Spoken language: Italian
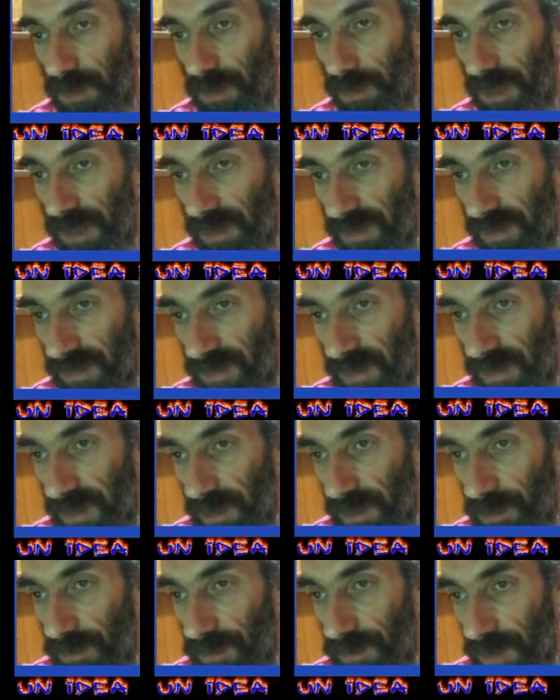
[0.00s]
incazzare,
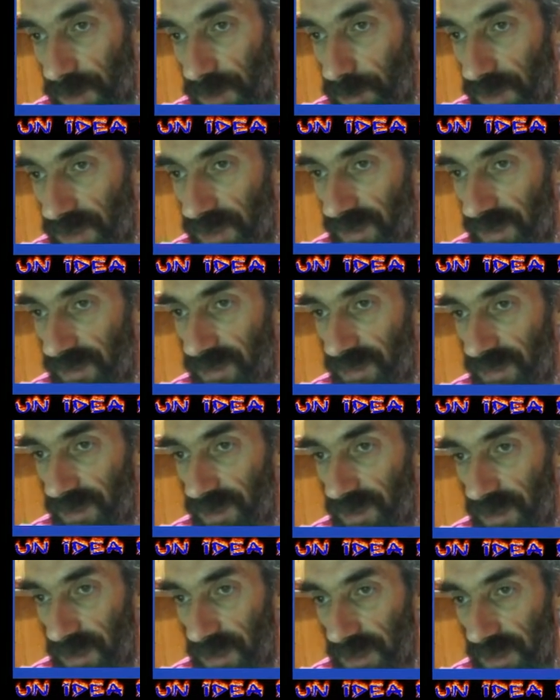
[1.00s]
non fatemi
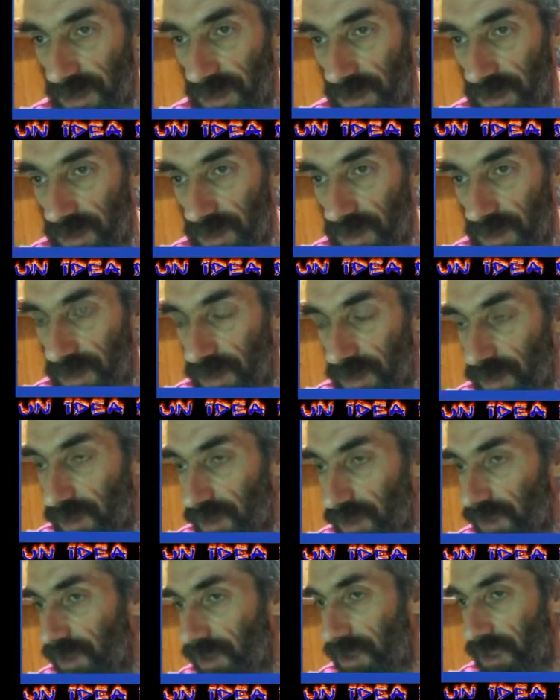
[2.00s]
incazzare.
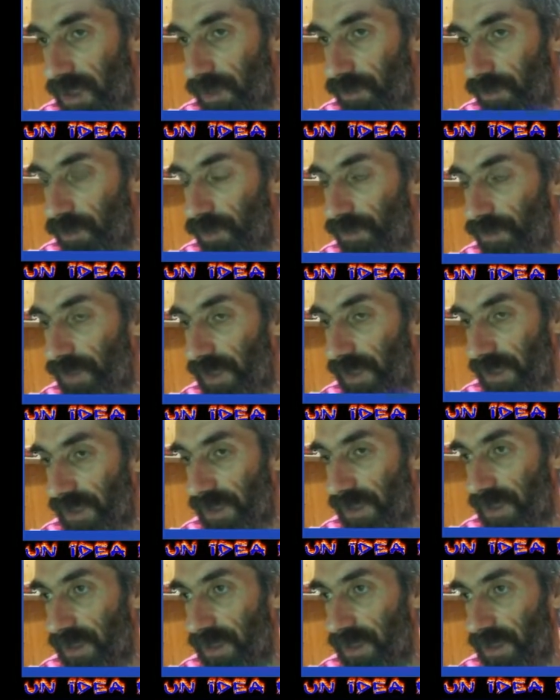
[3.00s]
Ce l'avevo fatta.